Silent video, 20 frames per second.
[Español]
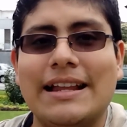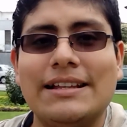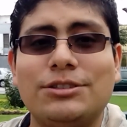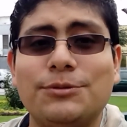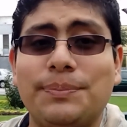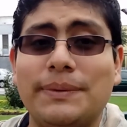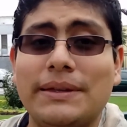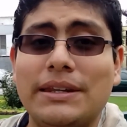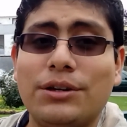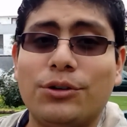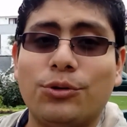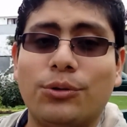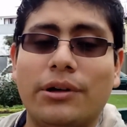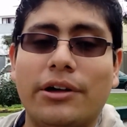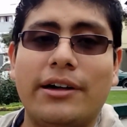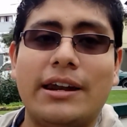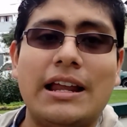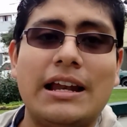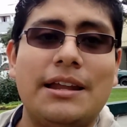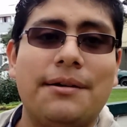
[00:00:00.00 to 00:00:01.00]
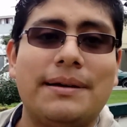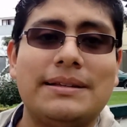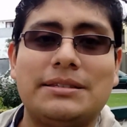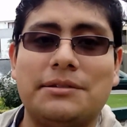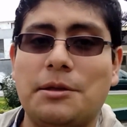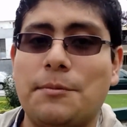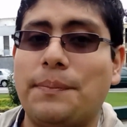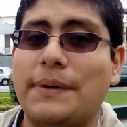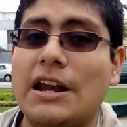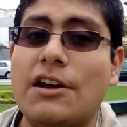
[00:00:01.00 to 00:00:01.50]
Y la super incubadora le va a
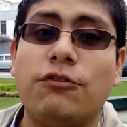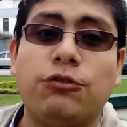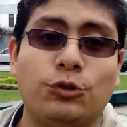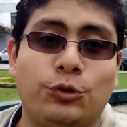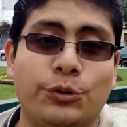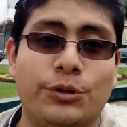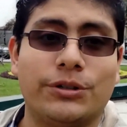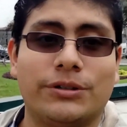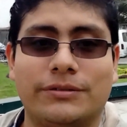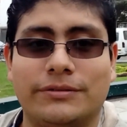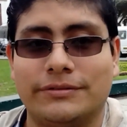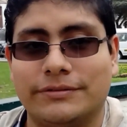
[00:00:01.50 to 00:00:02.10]
servir para el futuro.